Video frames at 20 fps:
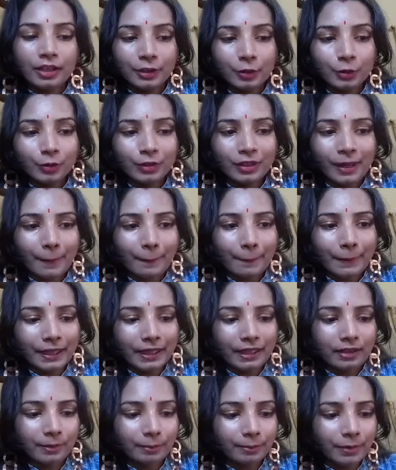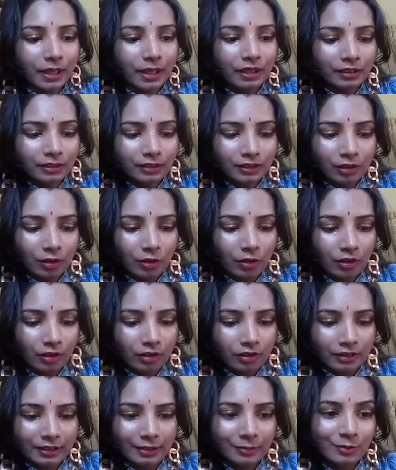यू कैम मेकअप का
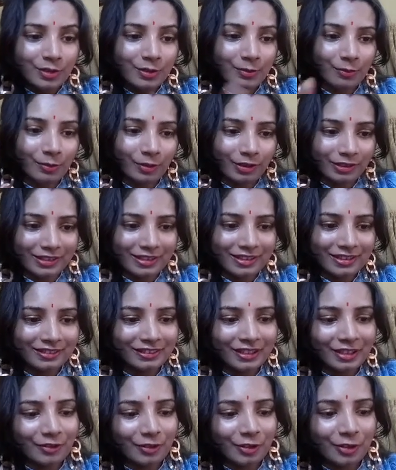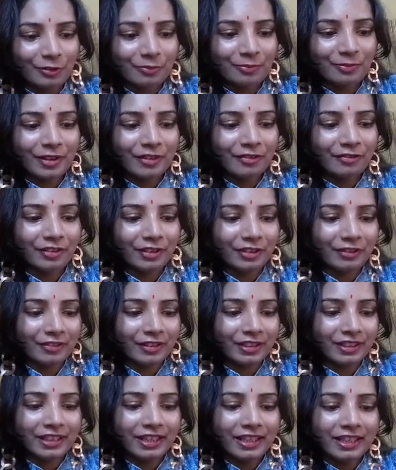और ये मुझे बहुत अच्छा लगता है वन ऑफ माय
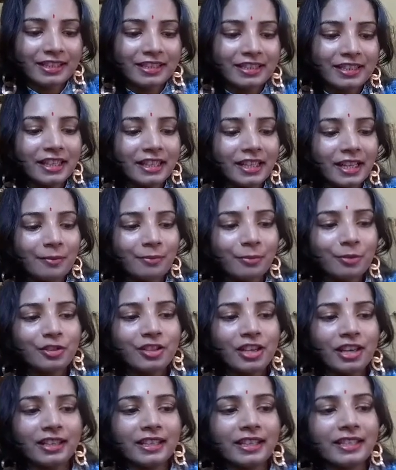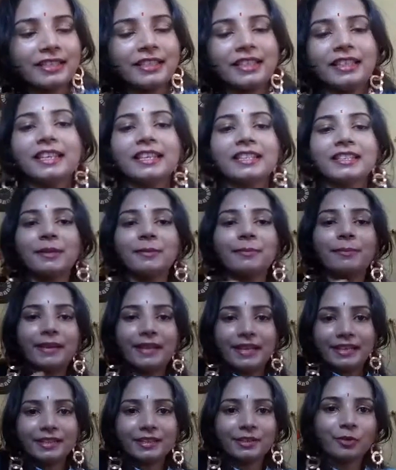फेवरेट है इसके लिए आपको जाना है इस तरीके से
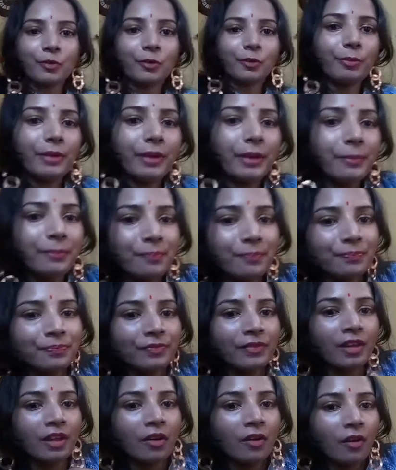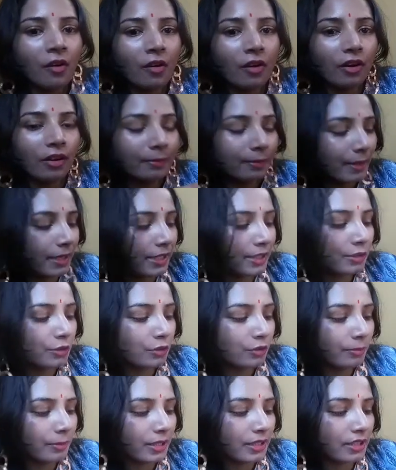प्ले स्टोर में और प्ले स्टोर
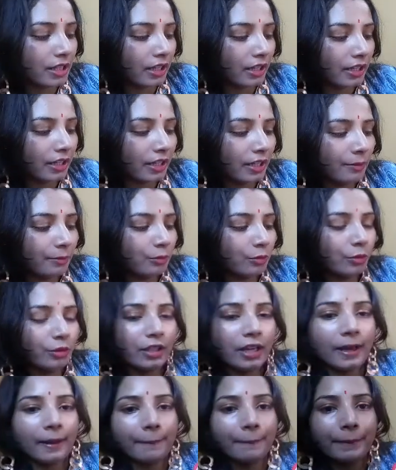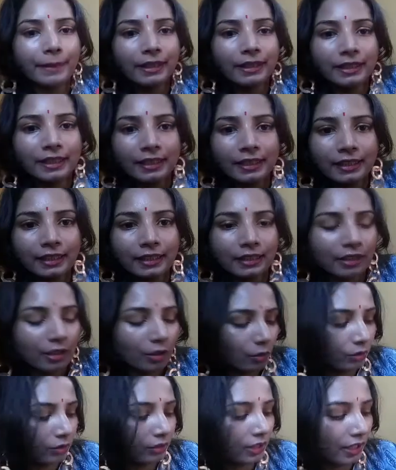में जाके आपको यहाँ पे क्लिक करना
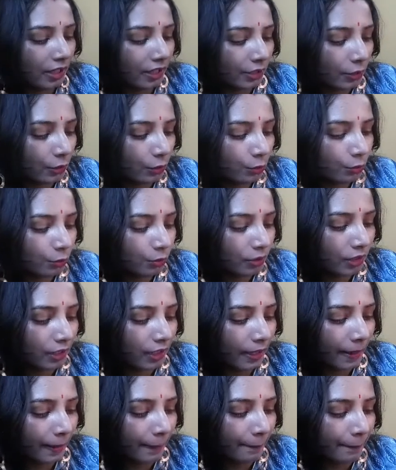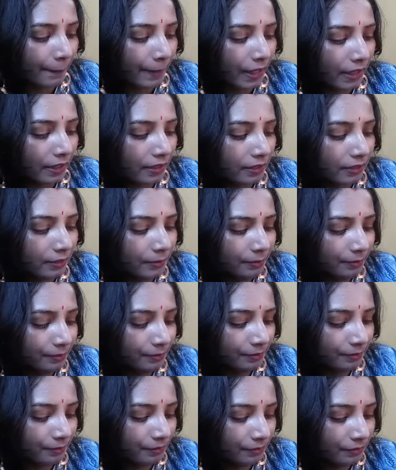होता है यू कैम मेकअप
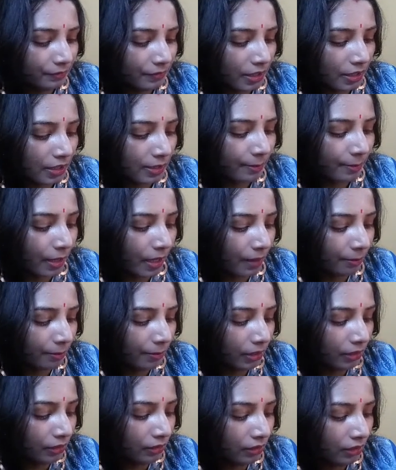इसमें आप ना